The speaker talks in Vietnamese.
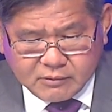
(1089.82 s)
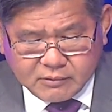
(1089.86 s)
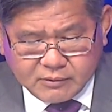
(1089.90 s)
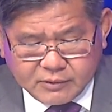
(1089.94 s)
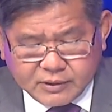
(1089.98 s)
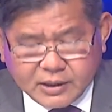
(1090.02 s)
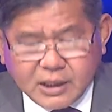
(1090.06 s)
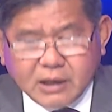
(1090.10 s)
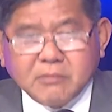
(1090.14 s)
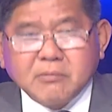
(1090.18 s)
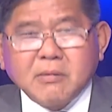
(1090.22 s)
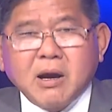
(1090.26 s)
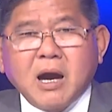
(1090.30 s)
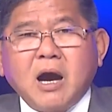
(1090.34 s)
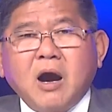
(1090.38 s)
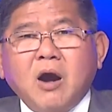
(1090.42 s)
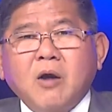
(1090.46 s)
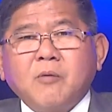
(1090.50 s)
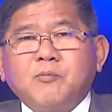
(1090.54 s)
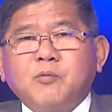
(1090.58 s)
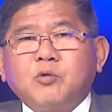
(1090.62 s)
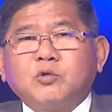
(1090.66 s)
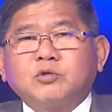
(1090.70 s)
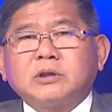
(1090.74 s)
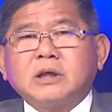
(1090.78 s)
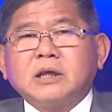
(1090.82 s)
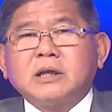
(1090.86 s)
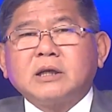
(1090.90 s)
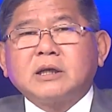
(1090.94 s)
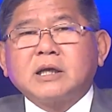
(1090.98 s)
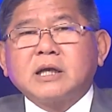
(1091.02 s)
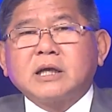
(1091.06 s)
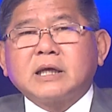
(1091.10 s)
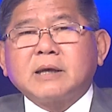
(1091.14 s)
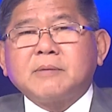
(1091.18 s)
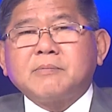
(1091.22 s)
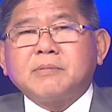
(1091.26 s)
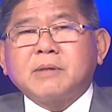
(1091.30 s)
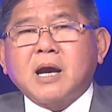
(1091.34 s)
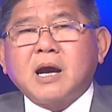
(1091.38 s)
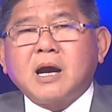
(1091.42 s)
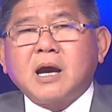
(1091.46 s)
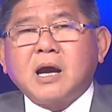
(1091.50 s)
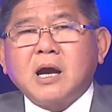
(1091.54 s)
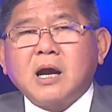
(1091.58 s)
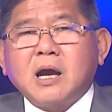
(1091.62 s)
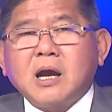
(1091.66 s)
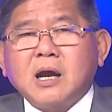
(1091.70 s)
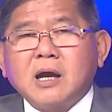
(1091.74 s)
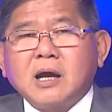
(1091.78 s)
Nhưng mà ông Putin cứ kiếm
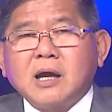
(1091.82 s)
cớ,